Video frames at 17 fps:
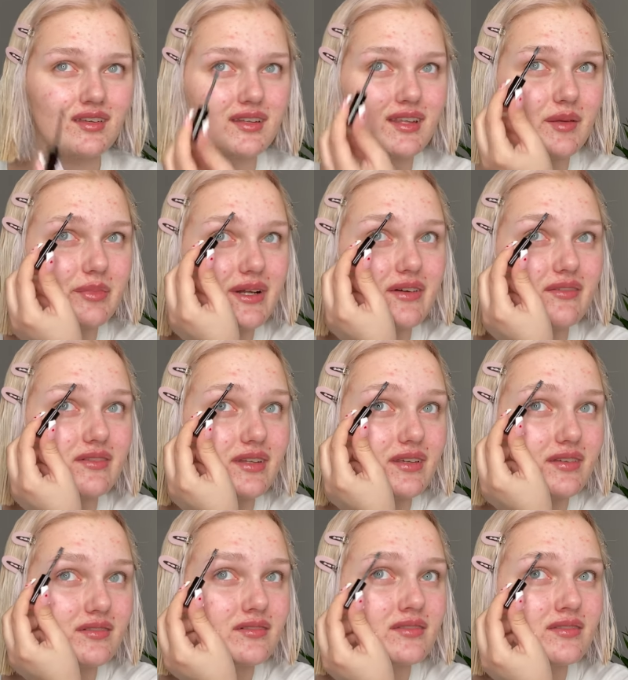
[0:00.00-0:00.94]

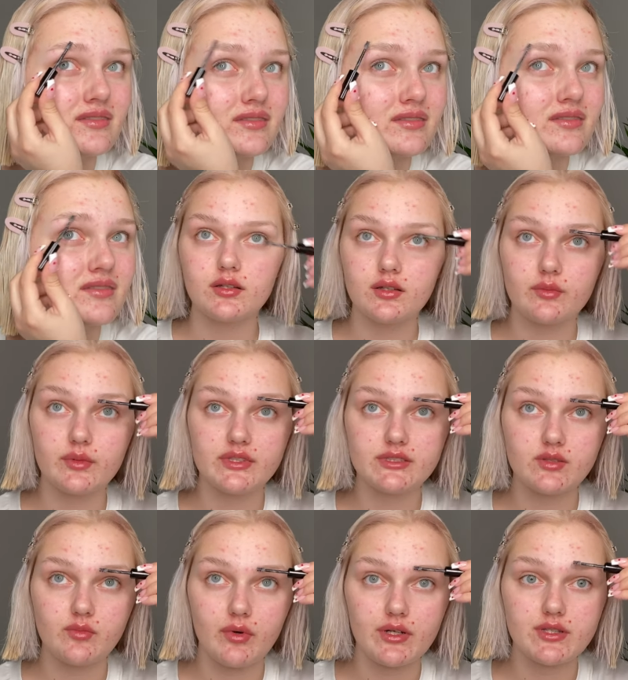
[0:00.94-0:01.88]
Naprawdę. To
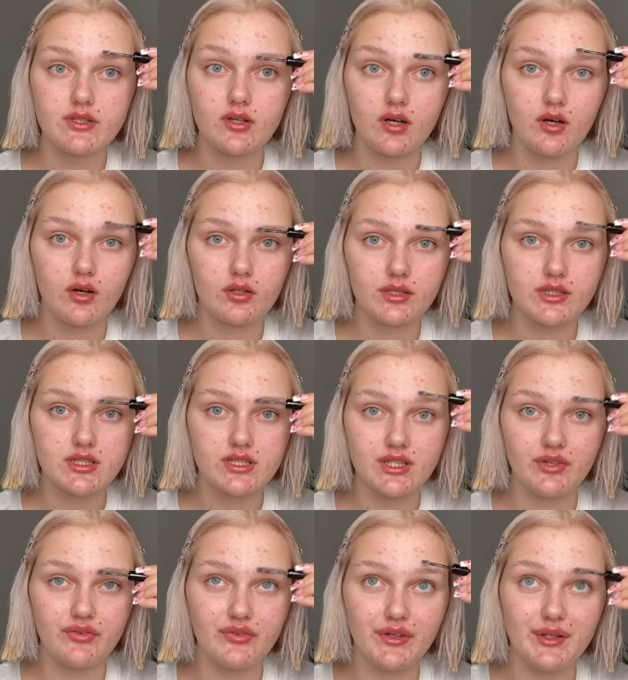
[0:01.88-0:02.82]
będzie bardzo
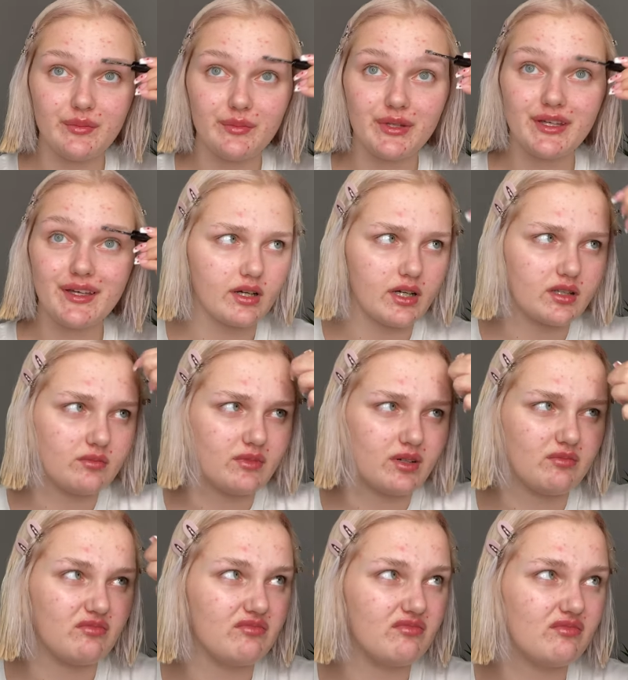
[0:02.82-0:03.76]
chaotyczny filmik i
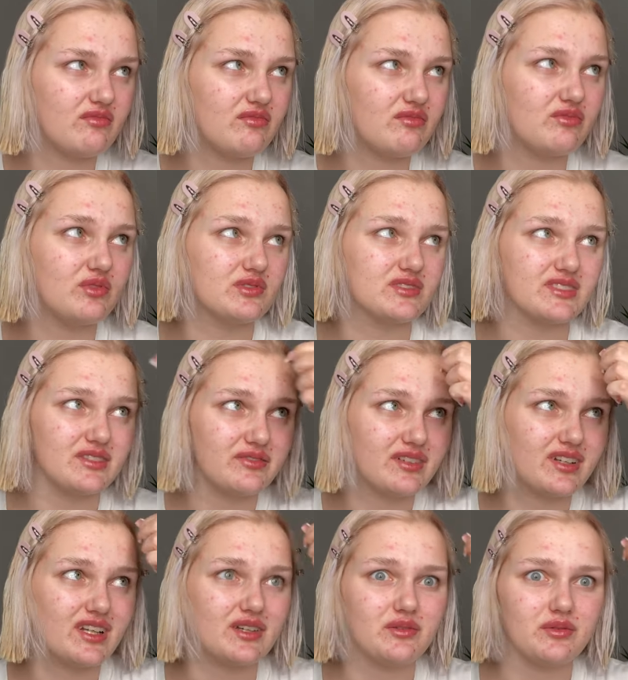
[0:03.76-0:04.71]
mam włosy w
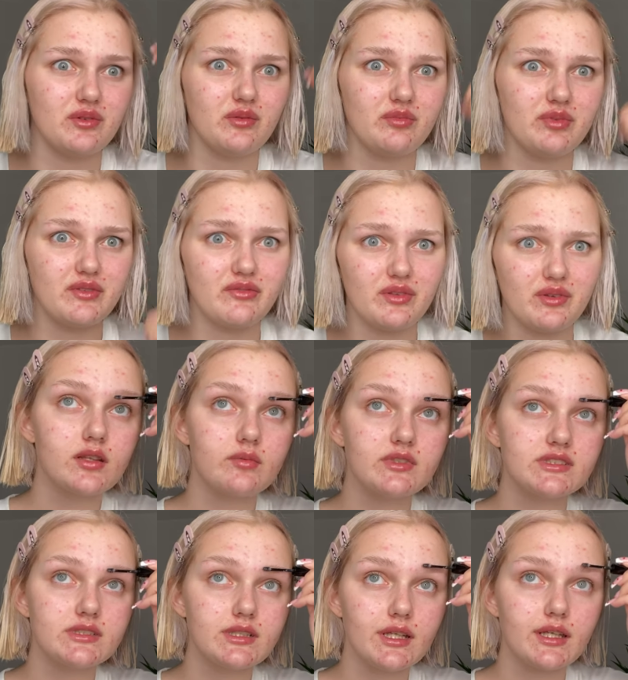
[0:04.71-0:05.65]
kleju do brwi. To
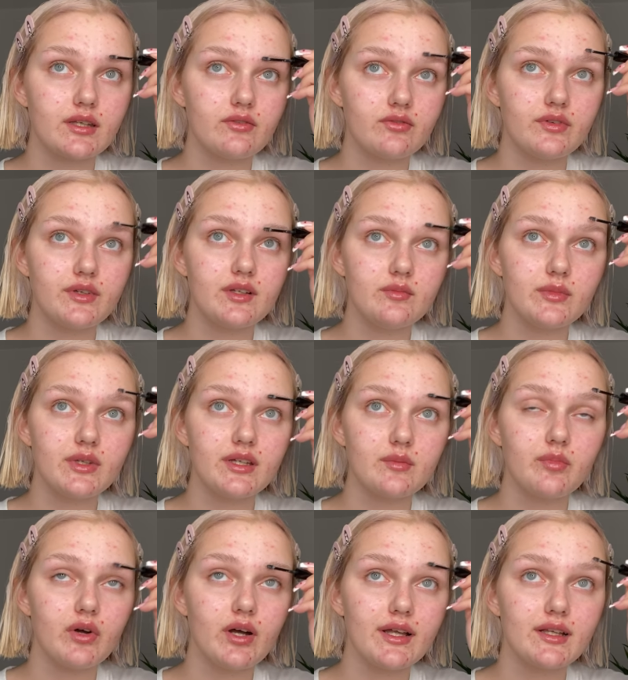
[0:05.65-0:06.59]
będzie taki filmik
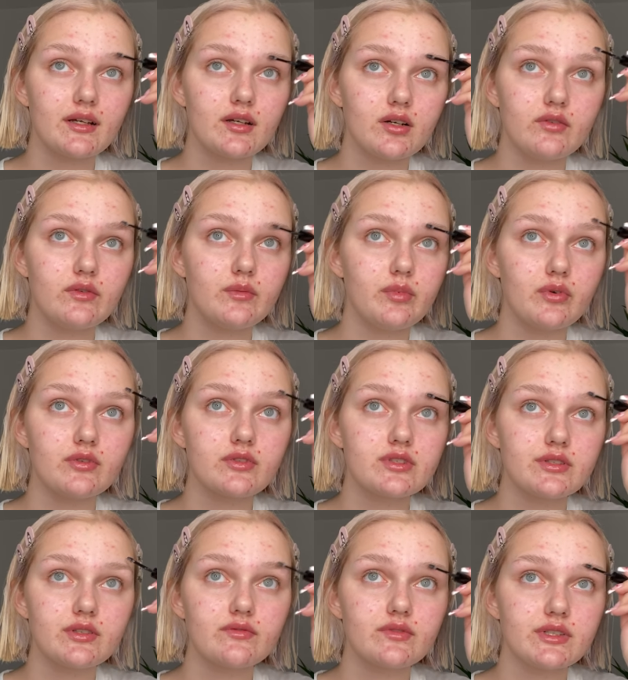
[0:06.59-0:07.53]
pogadankowy
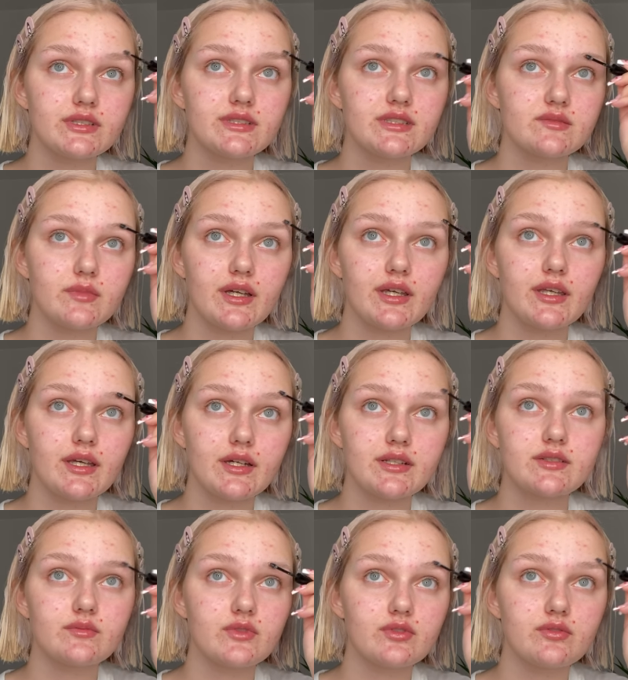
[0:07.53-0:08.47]
połączony właśnie z
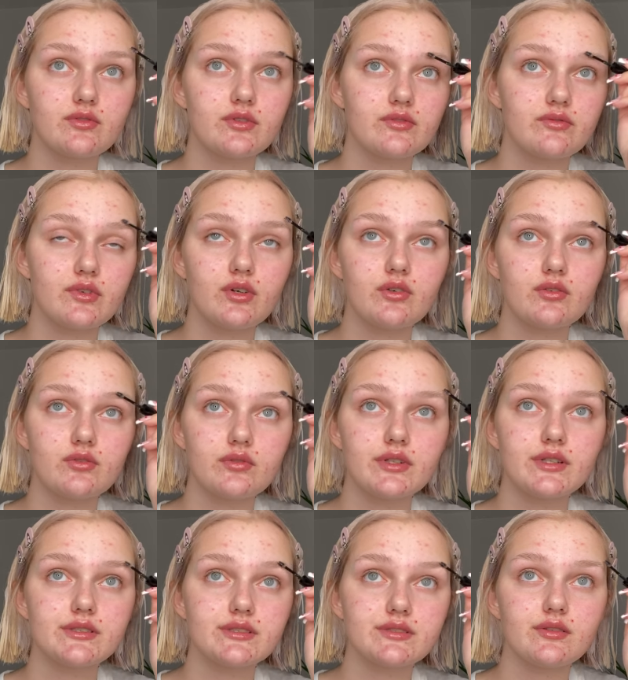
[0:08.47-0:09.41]
makijażem, który
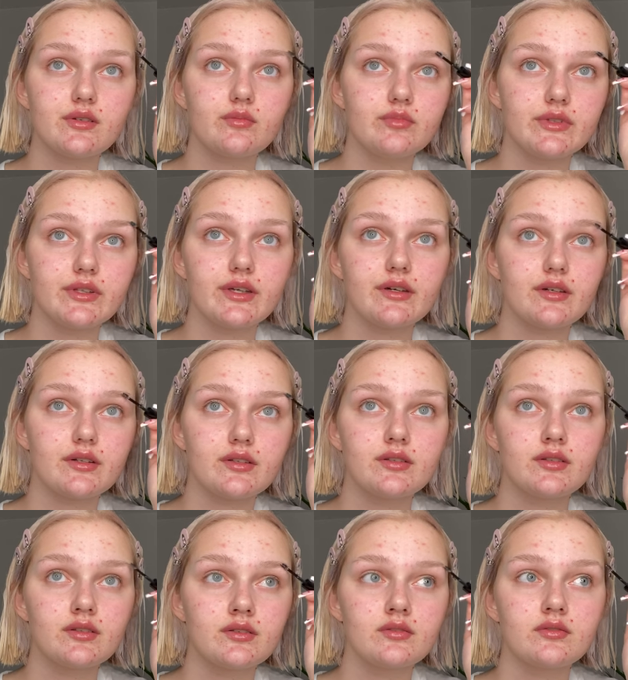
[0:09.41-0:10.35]
wykonuję sobie
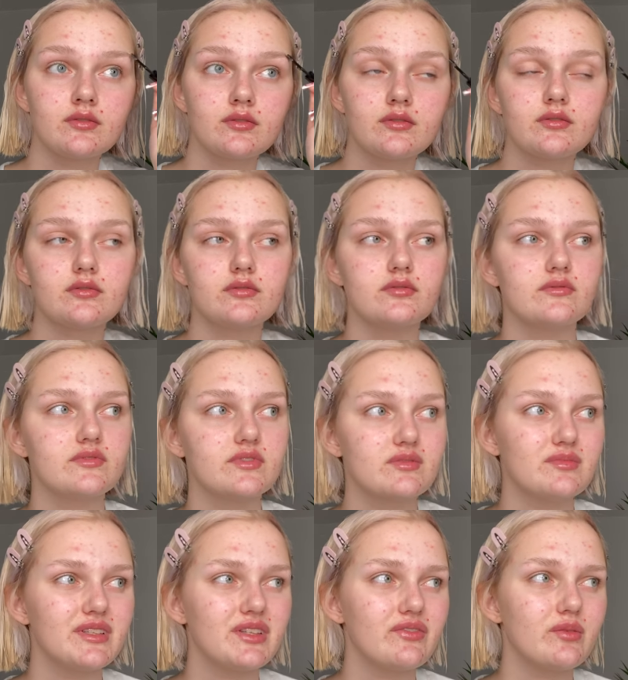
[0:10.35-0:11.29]
w
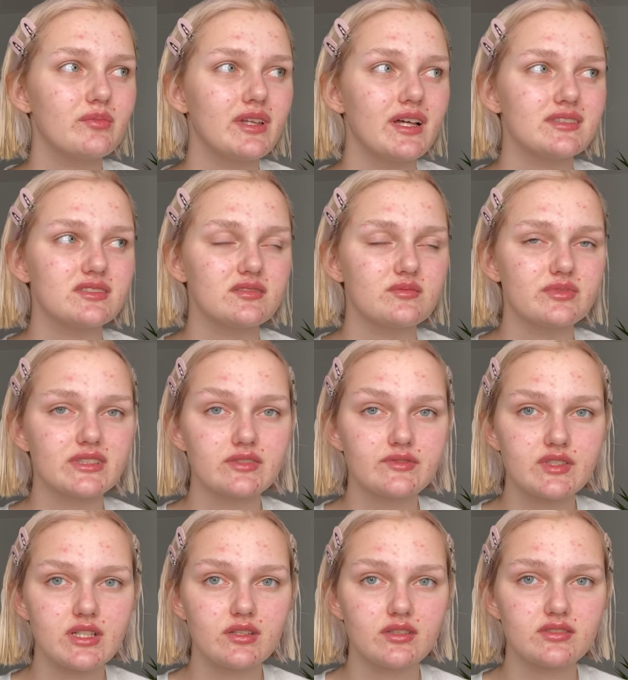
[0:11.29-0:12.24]
sumie nie wiem na co, bo
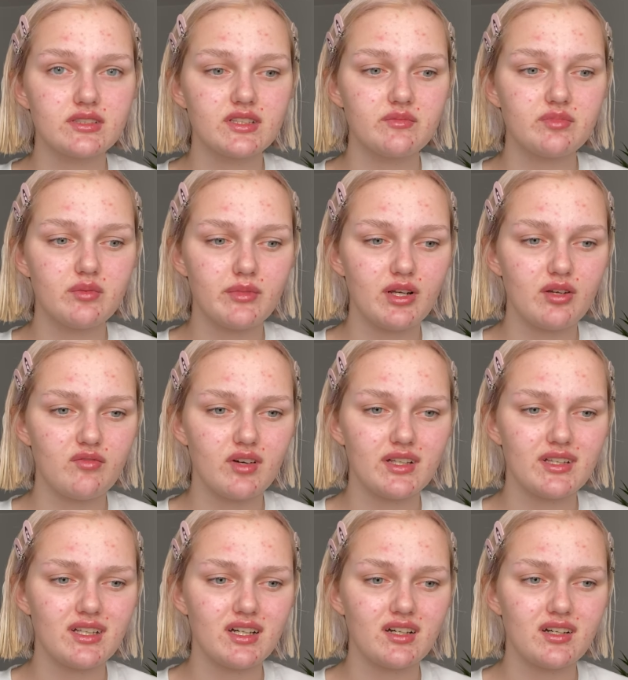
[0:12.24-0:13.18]
zazwyczaj chodzę
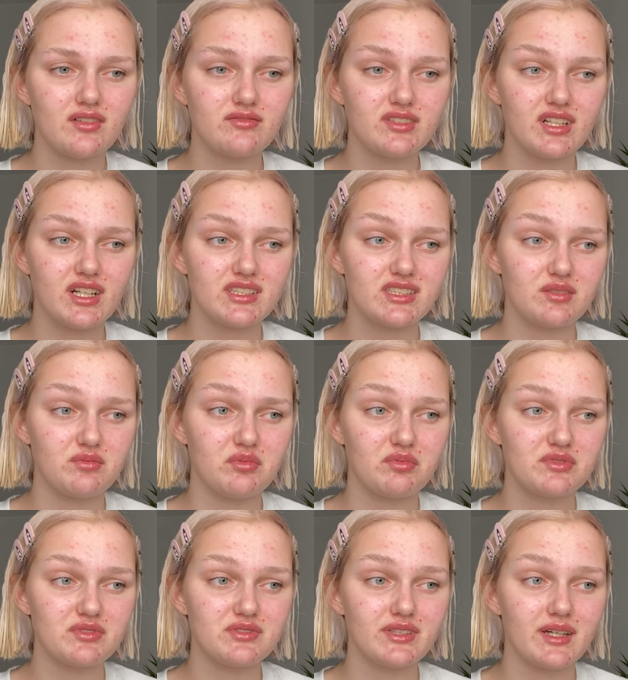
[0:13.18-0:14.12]
niepomalowana w dresie po
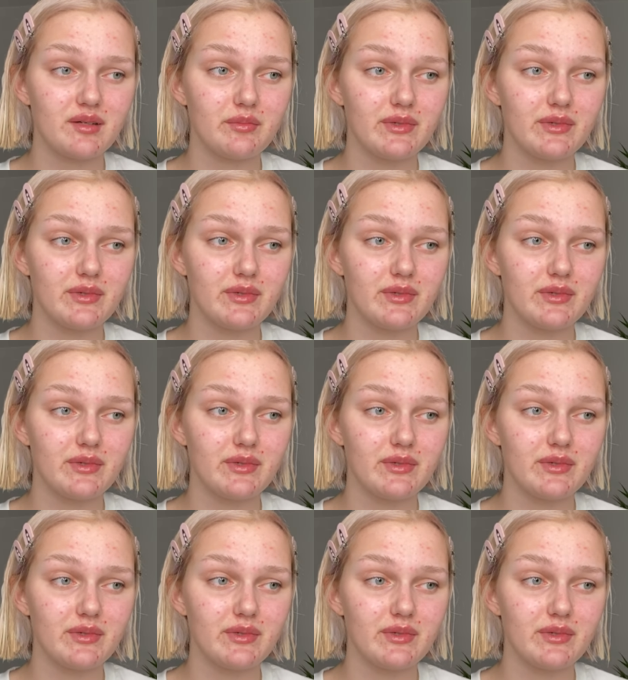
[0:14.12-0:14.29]
prostu jak